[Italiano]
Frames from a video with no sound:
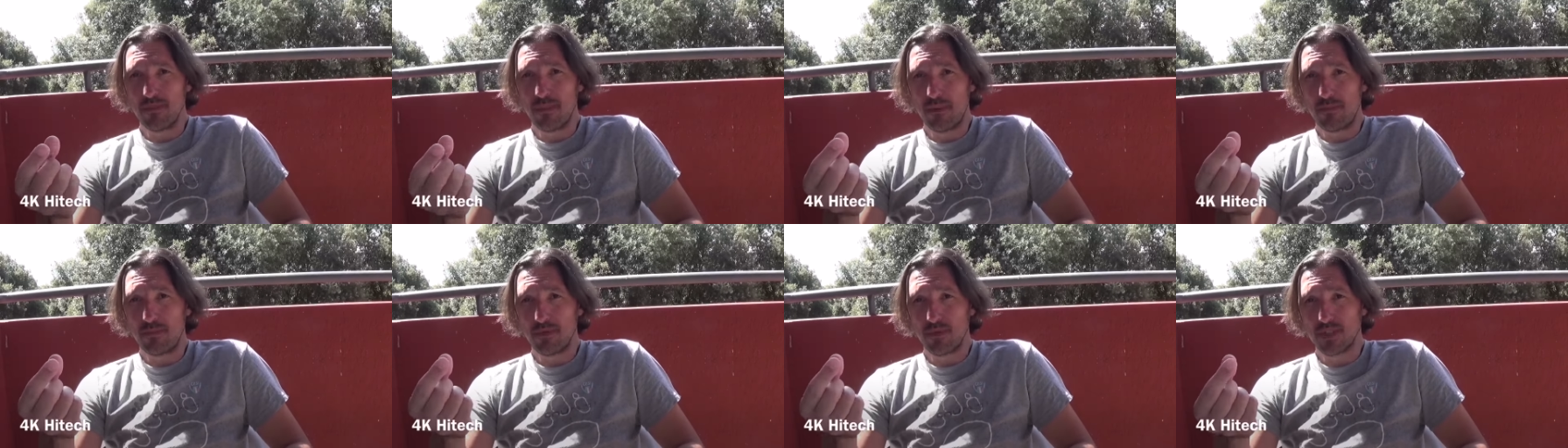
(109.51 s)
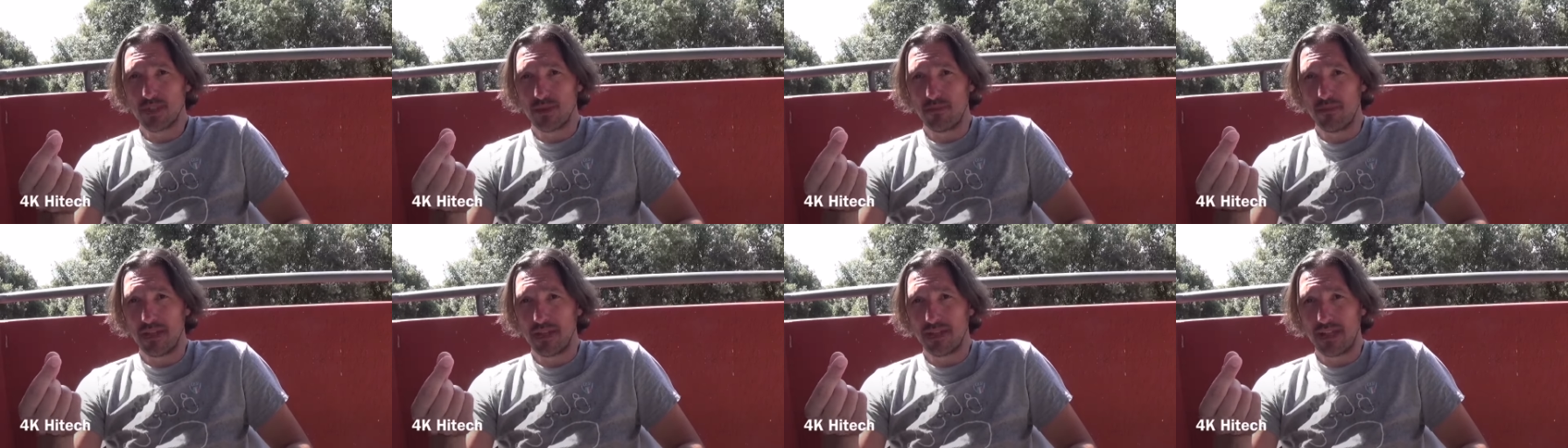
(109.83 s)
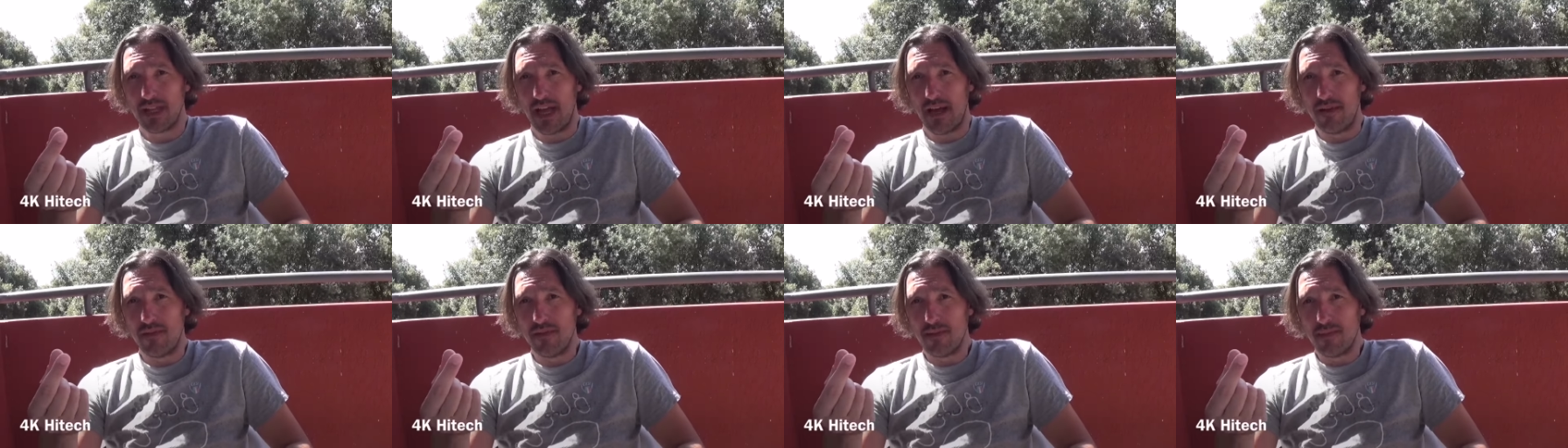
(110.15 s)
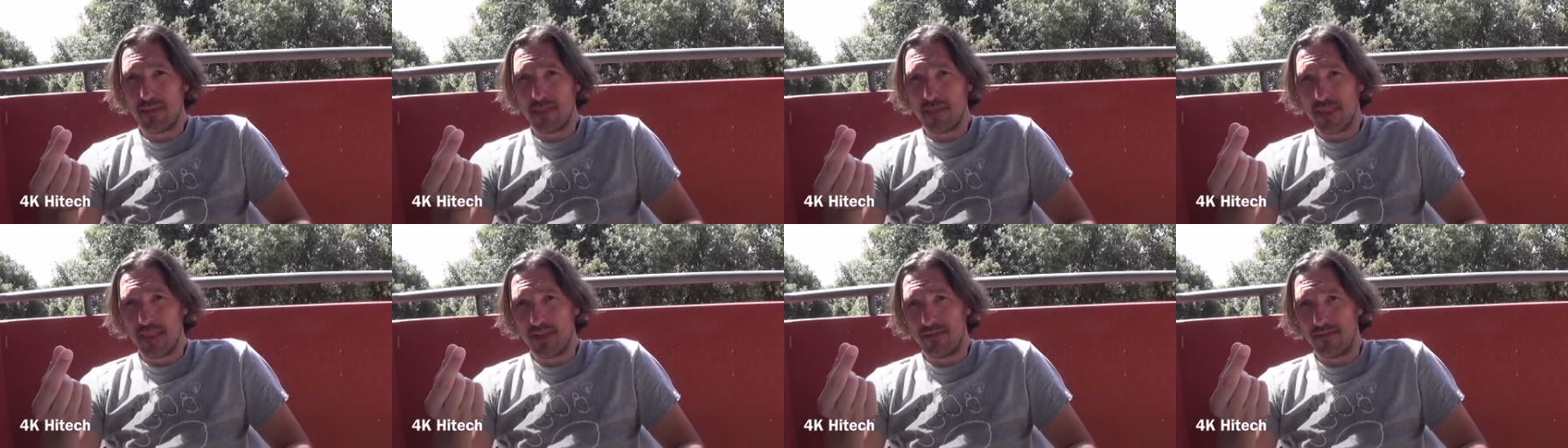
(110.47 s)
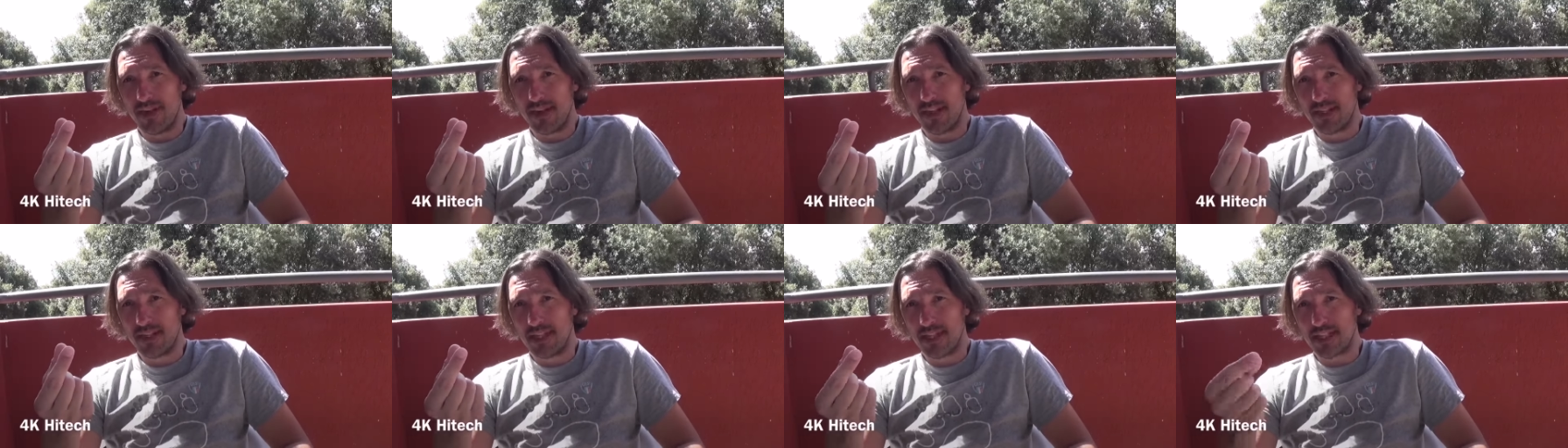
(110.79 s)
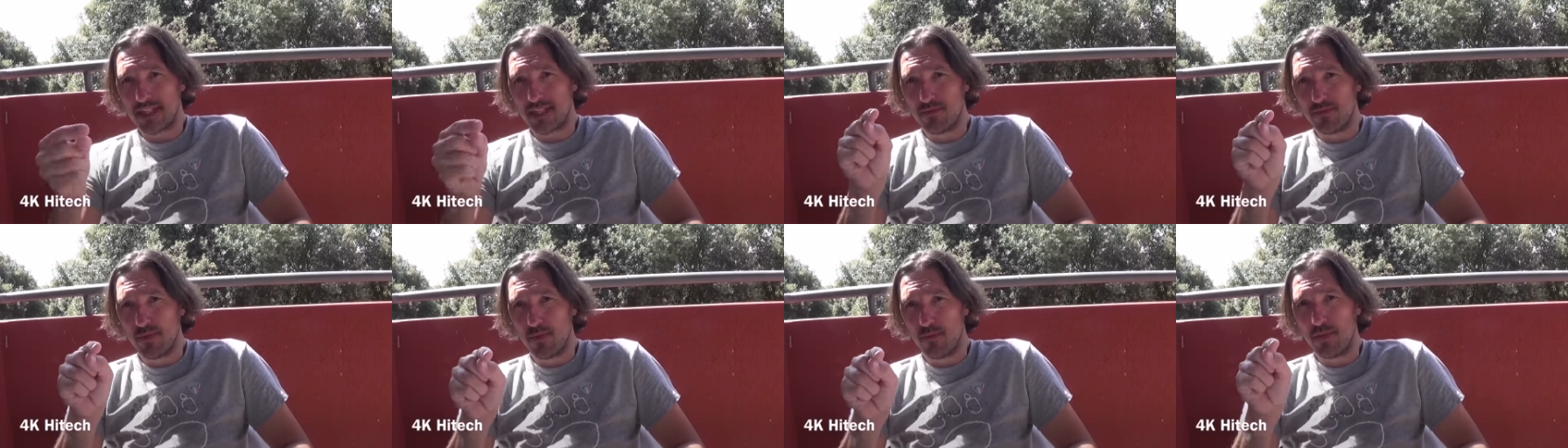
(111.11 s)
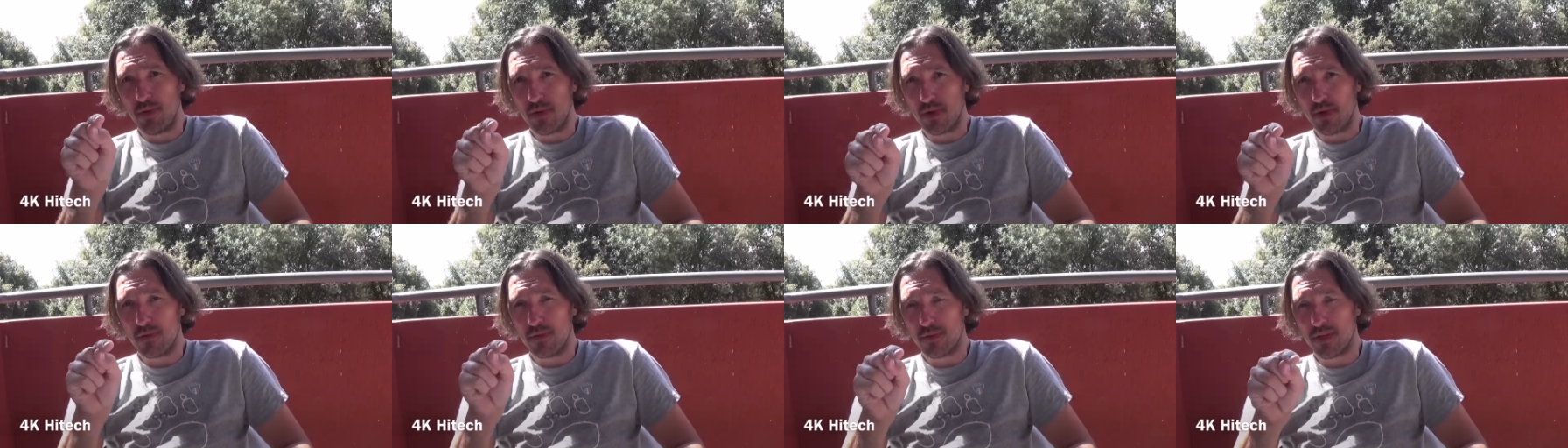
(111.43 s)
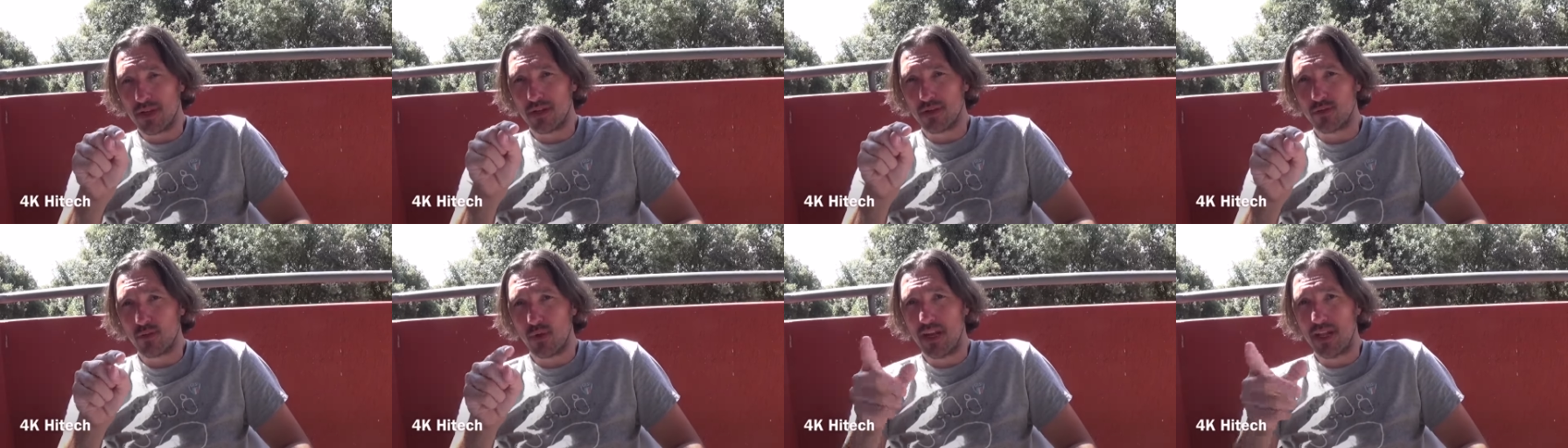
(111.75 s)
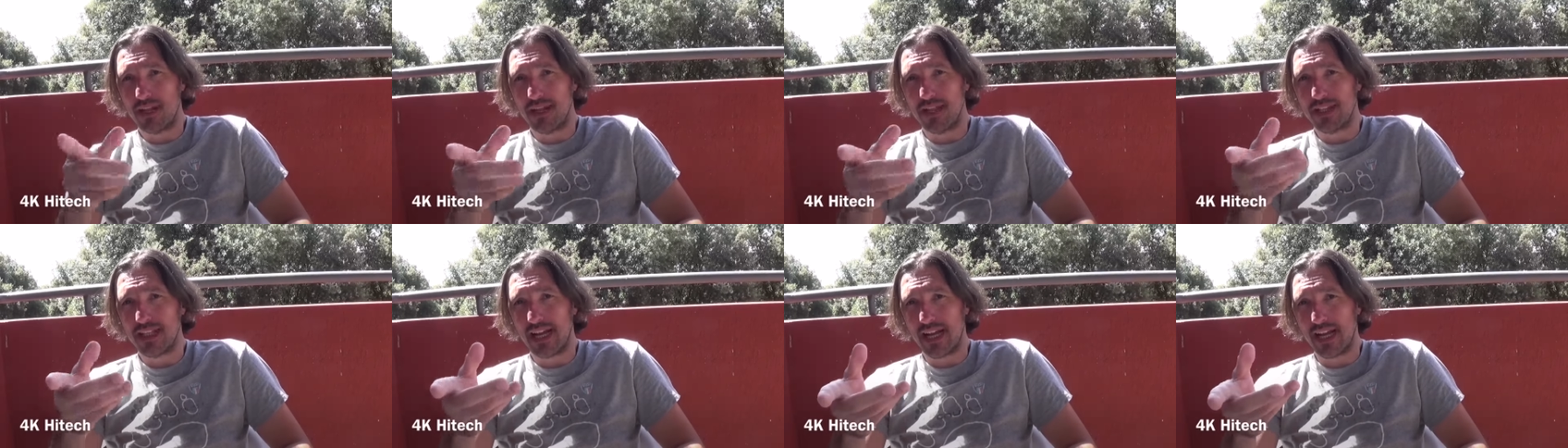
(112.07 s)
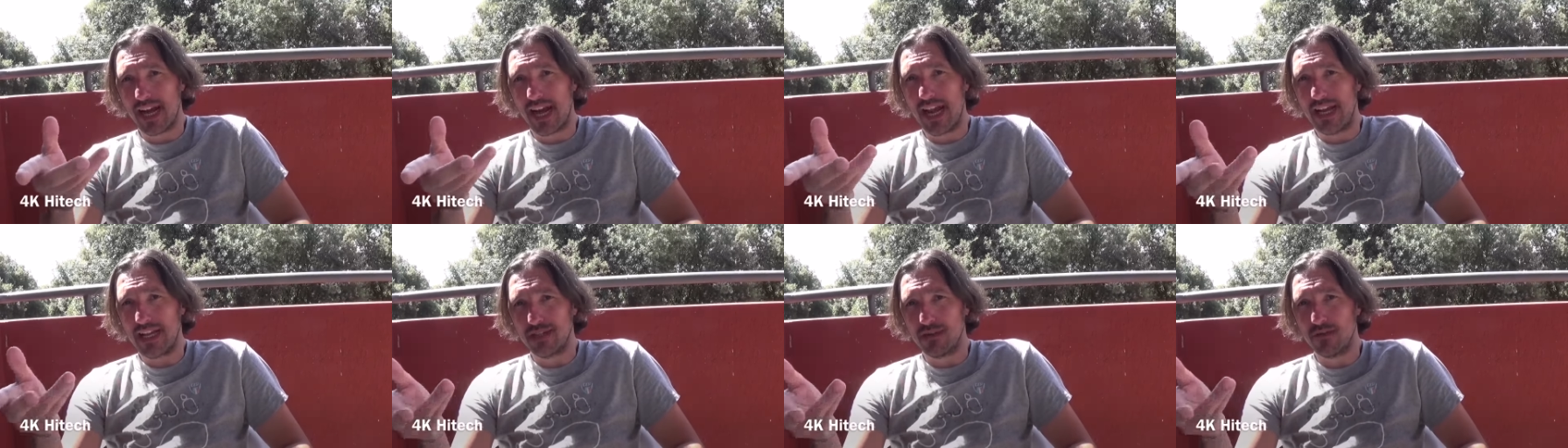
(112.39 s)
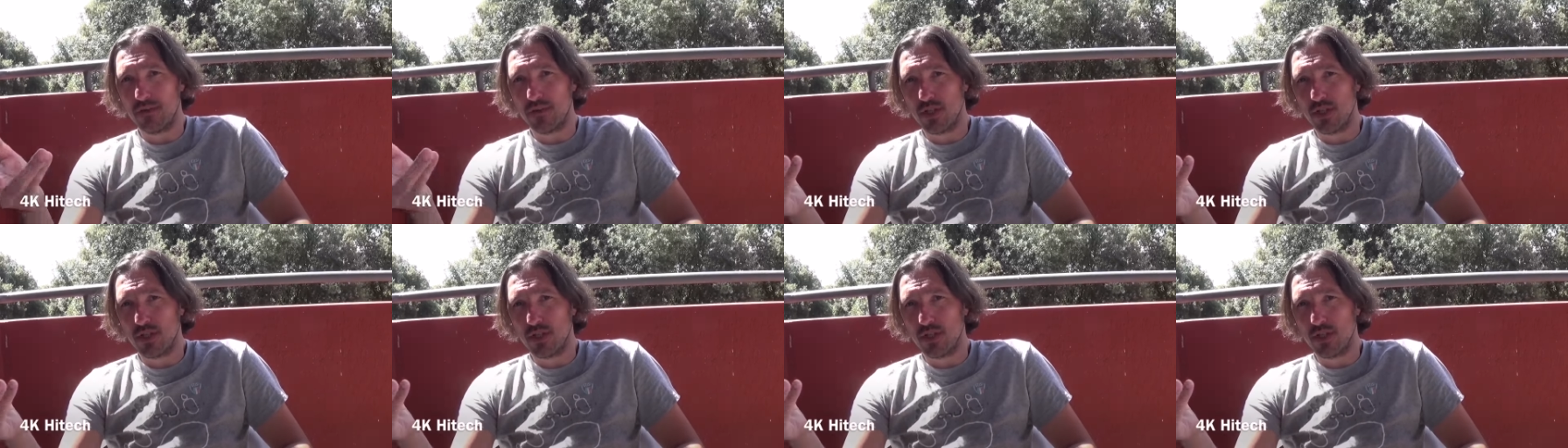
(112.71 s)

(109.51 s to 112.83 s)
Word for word: una, possibilità di avere i tasti più piccoli perché tu hai le dita grandi,